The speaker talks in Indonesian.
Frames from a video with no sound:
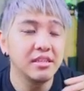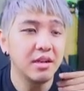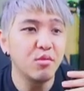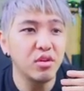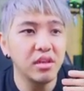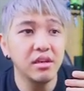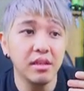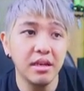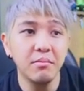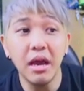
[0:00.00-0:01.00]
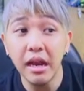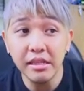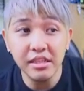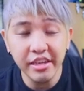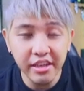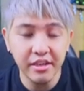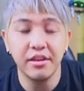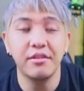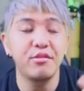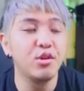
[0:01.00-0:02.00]
Jadi mungkin ini bakalan
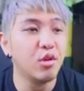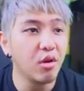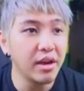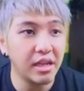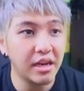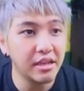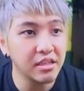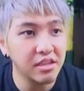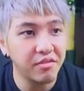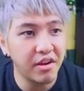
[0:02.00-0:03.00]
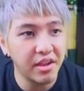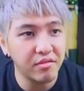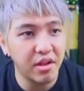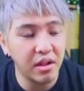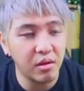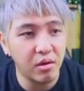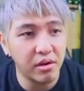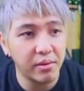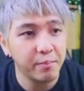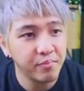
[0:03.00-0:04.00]
saya review duluan kali ya si Flying
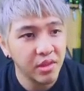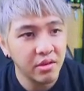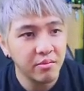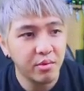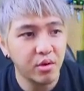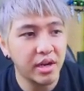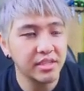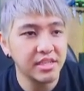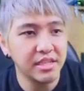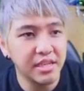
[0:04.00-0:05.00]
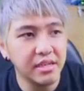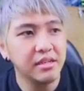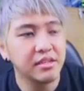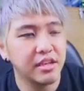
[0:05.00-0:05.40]
Falcon Progress Key-nya.